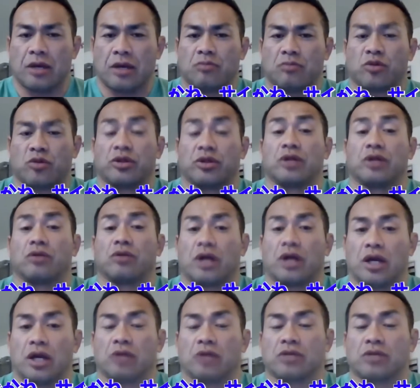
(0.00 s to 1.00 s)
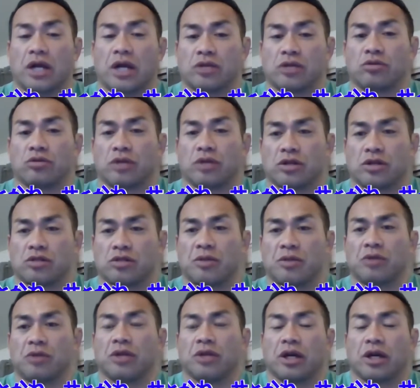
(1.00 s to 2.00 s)
プロテインとかね、あとサイズオンとか進
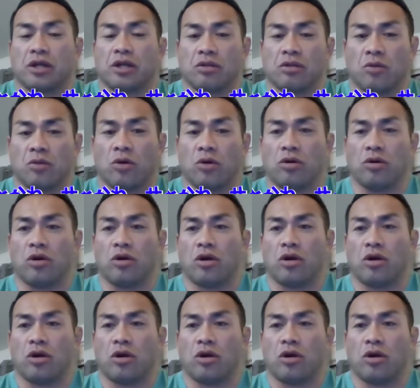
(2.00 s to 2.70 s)
めるんだけれども、